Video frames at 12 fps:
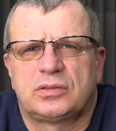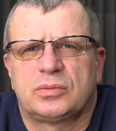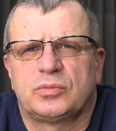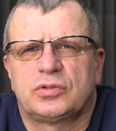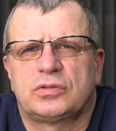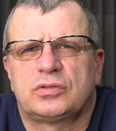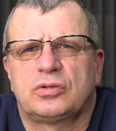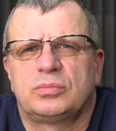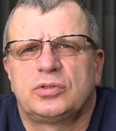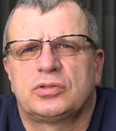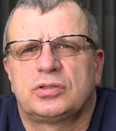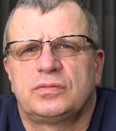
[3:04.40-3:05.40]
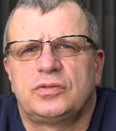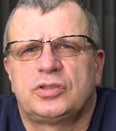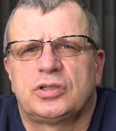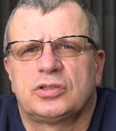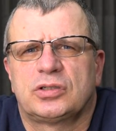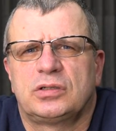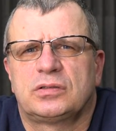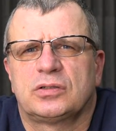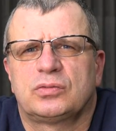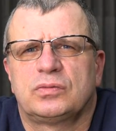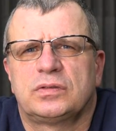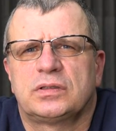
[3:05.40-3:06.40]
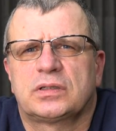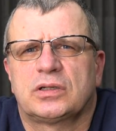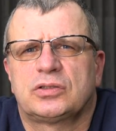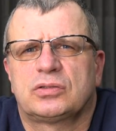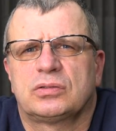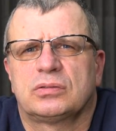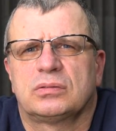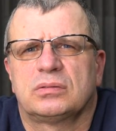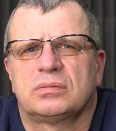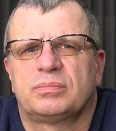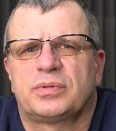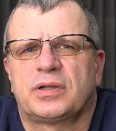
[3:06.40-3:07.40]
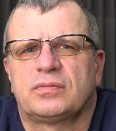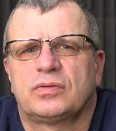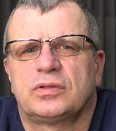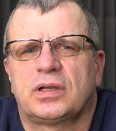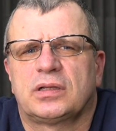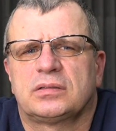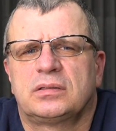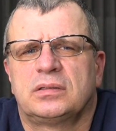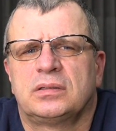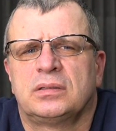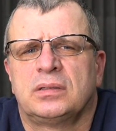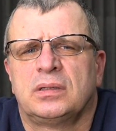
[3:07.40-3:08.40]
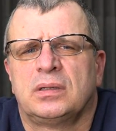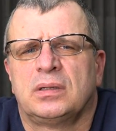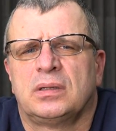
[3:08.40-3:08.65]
co możesz zrobić, rzeczywiście jeżeli chcesz uzyskać to prawo jazdy,